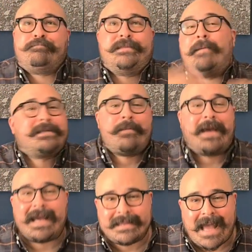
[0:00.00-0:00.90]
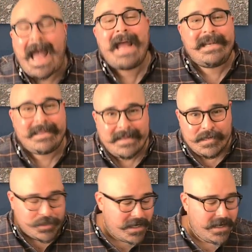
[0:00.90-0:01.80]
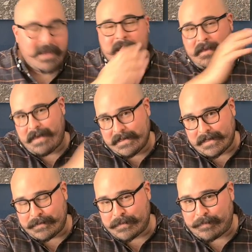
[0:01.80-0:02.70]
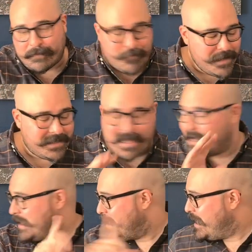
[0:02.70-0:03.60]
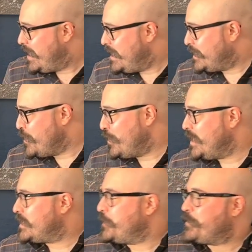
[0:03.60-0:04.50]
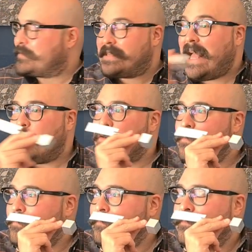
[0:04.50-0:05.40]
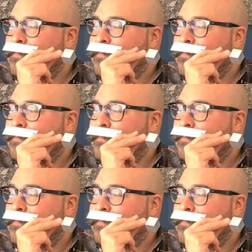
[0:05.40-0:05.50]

sabes que me encanta Annie Nishane, es la misma perfumista. Y señores, tango.